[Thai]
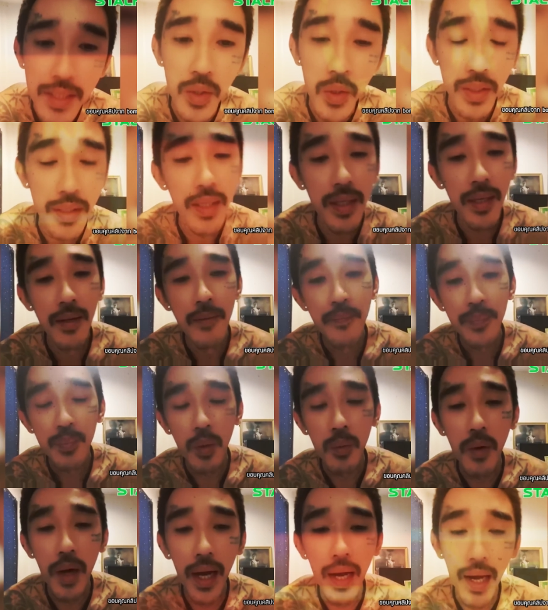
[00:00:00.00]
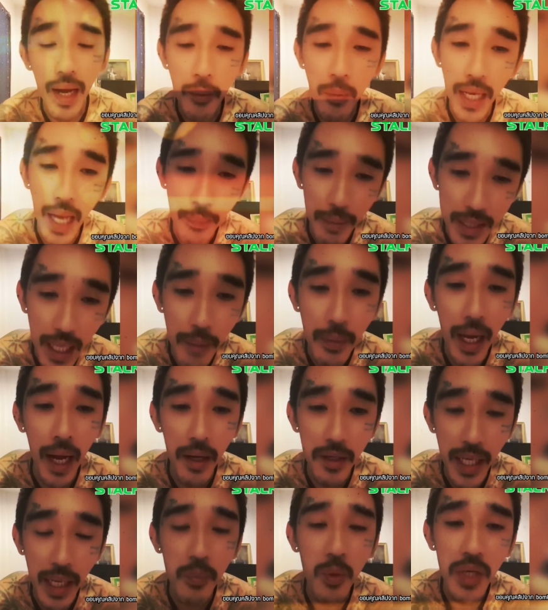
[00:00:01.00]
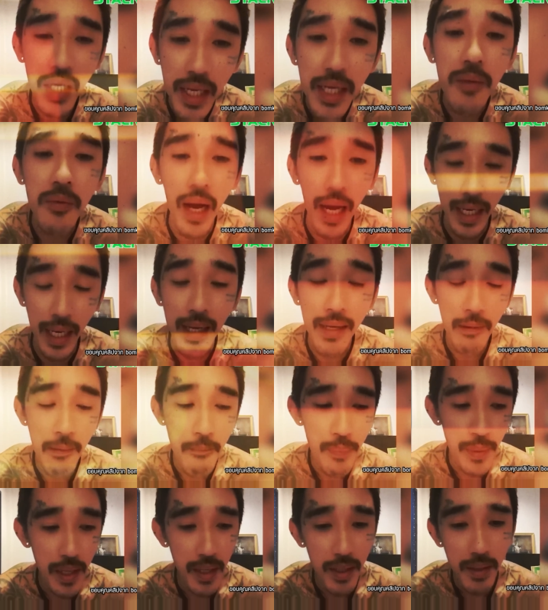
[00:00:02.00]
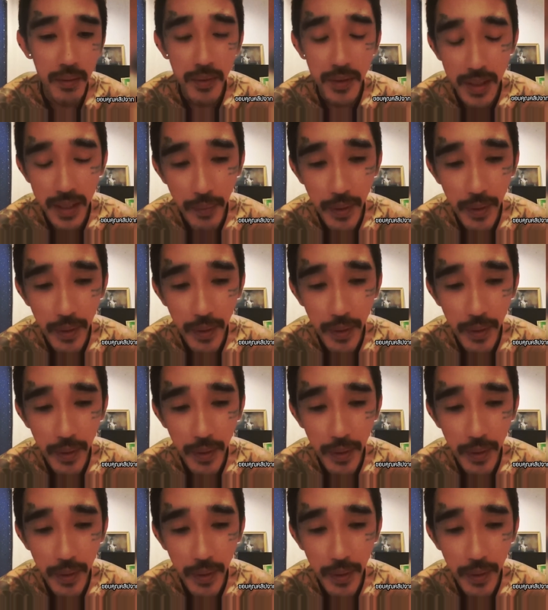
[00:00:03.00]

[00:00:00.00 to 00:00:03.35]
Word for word: กจน ผมว่าเอาเวลาไปทำข่าวเด็กพวกนี้ดีกว่านะอ